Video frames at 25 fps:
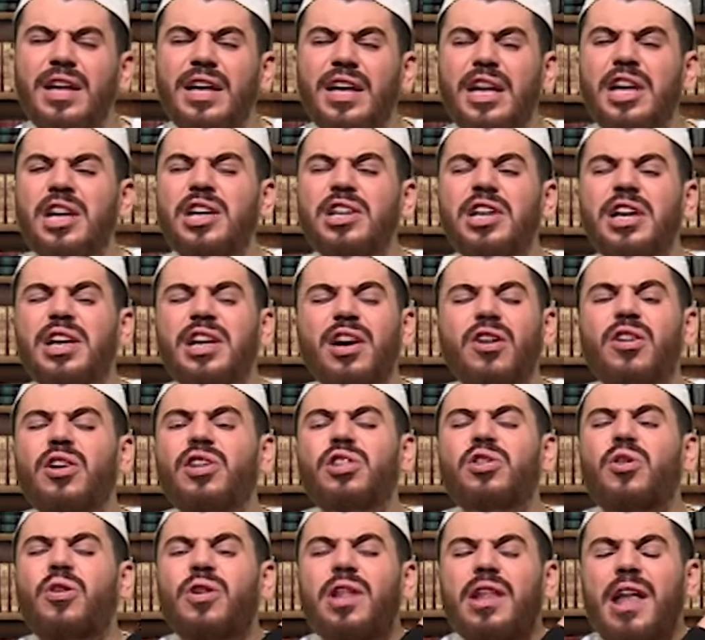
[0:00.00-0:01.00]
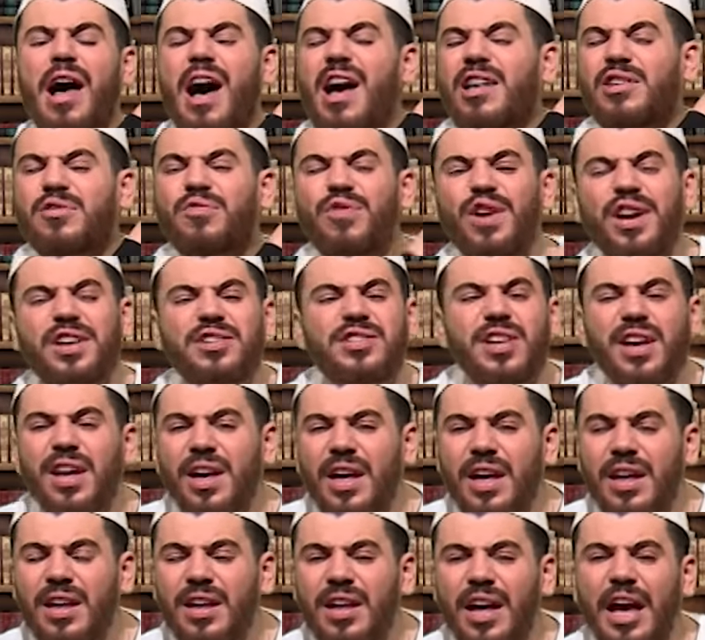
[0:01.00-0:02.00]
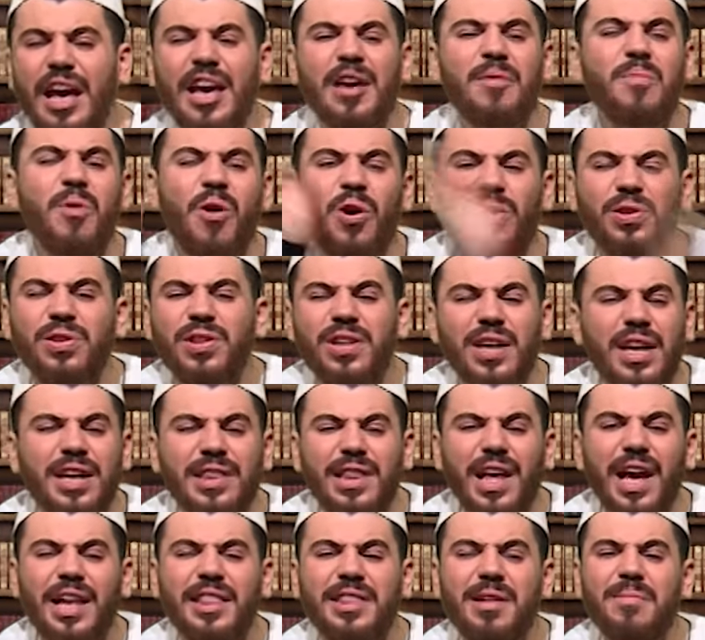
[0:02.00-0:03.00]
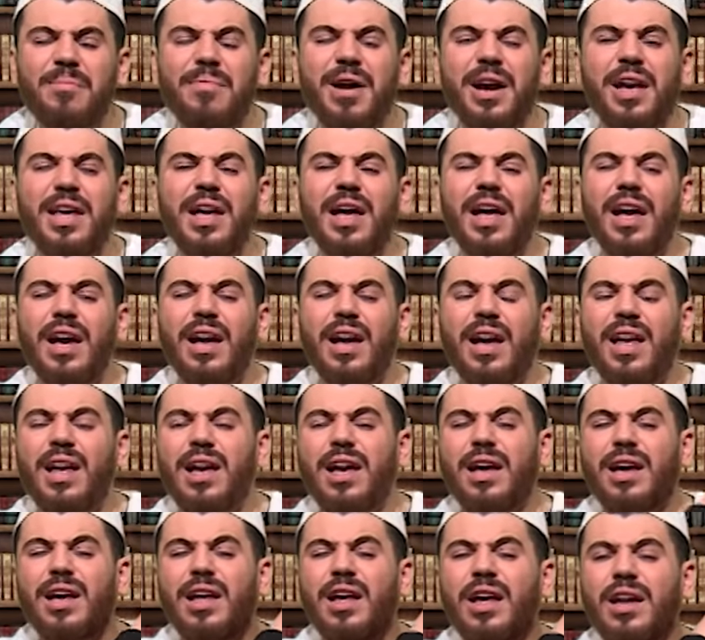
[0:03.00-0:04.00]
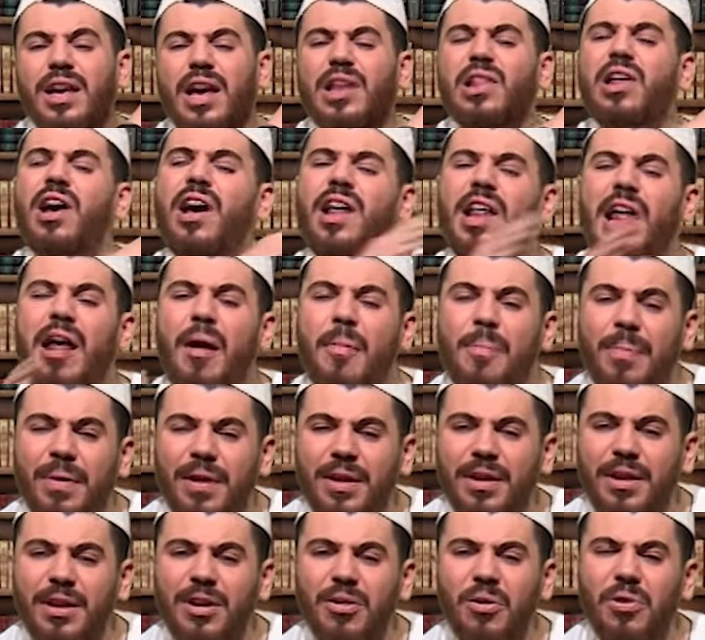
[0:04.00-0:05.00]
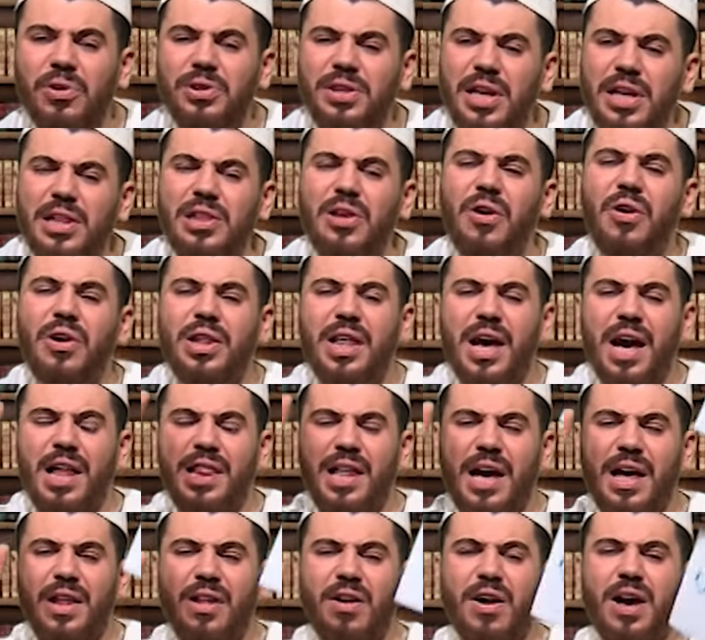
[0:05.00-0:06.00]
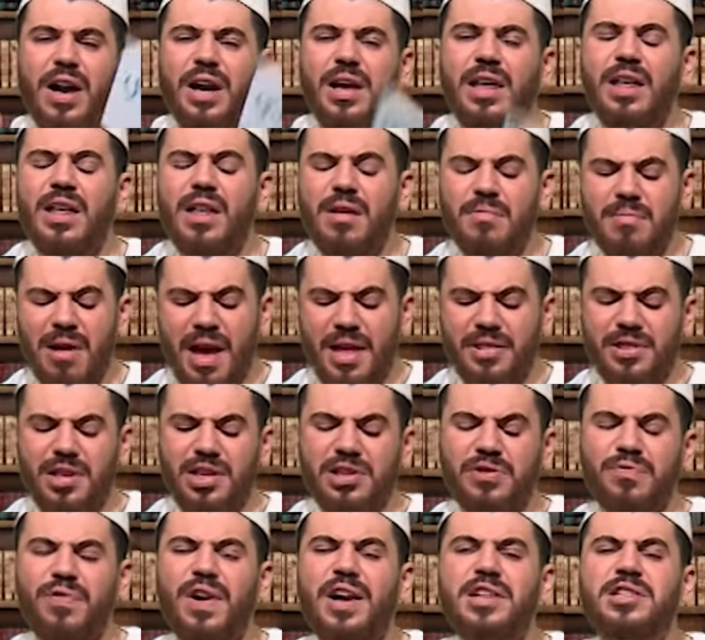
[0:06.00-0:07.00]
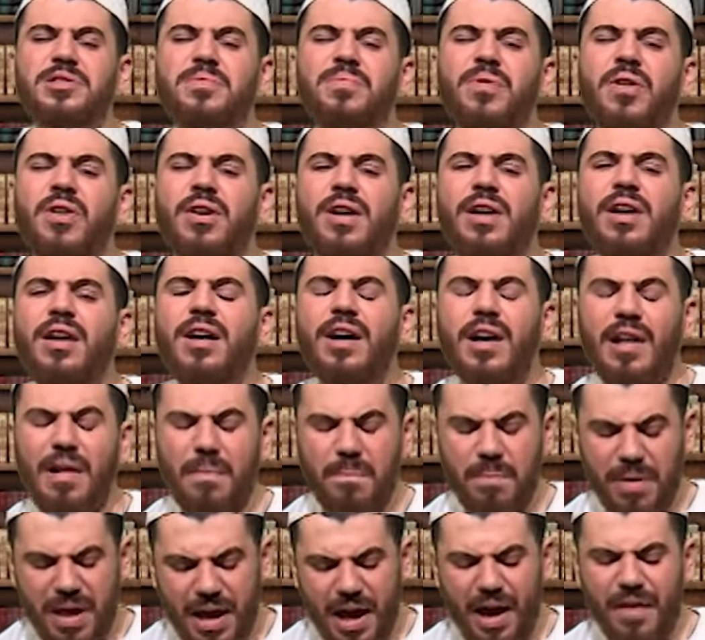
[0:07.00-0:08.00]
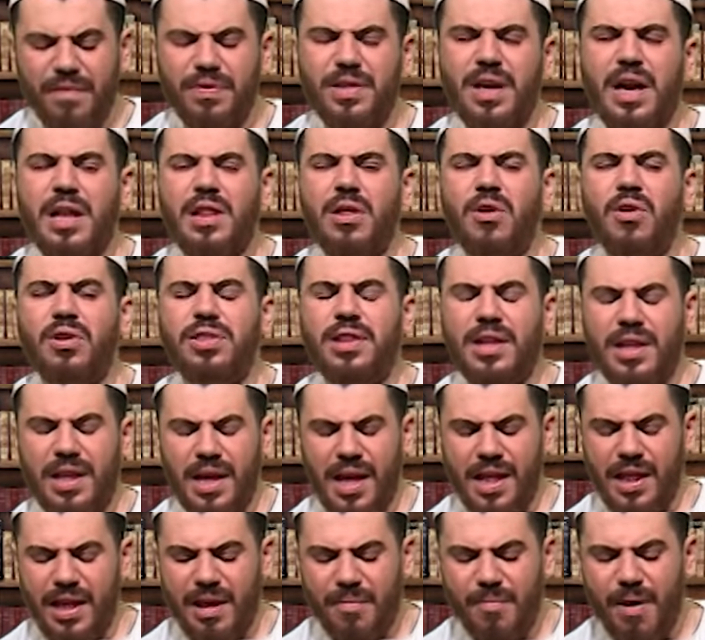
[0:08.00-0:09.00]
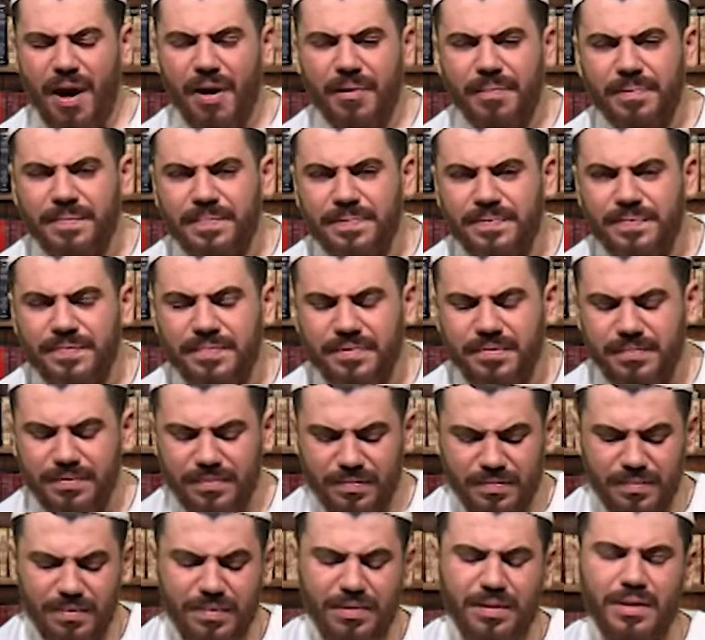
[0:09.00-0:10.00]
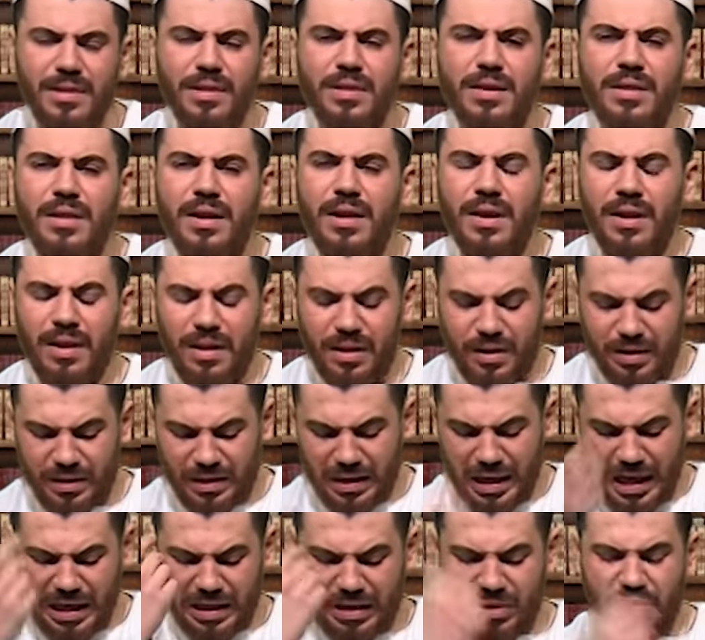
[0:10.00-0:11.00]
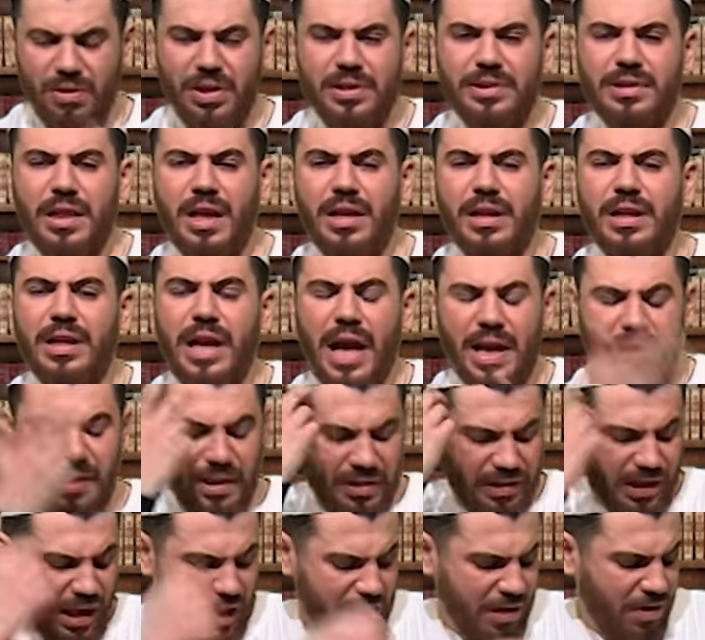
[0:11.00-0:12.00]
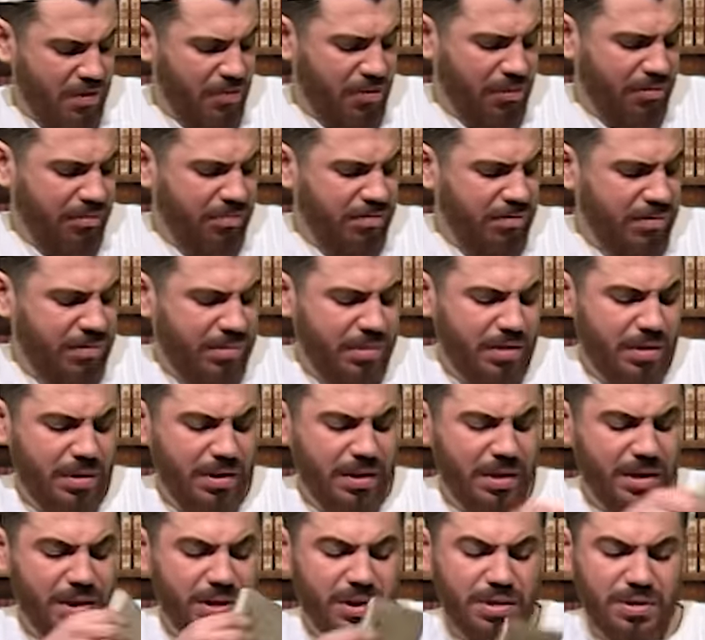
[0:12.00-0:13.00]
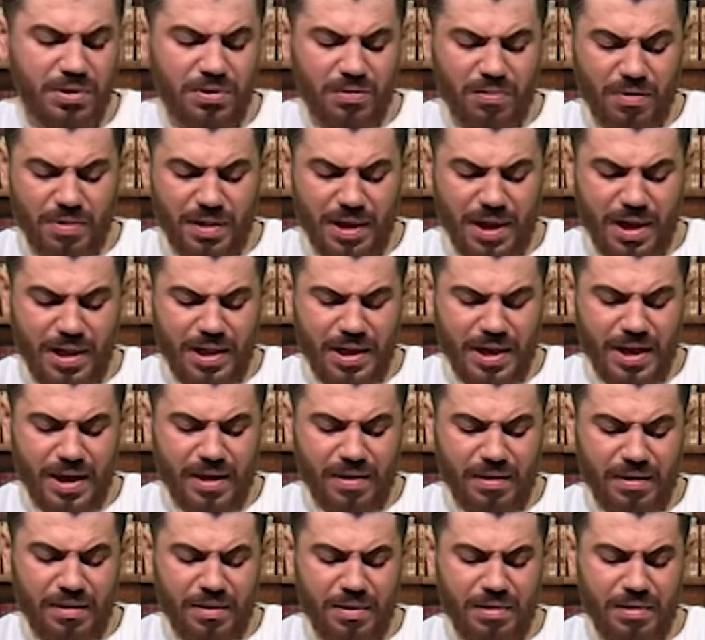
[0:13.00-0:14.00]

يدخل اسفيكسي يموت يطيح تما كي الغراب وانت تدخلي على روحك ما عنديش فيسبوك ربي يحفظك الاخت الكريمه شكرا قالت له يطلق قال نطلقوا شكون هذايا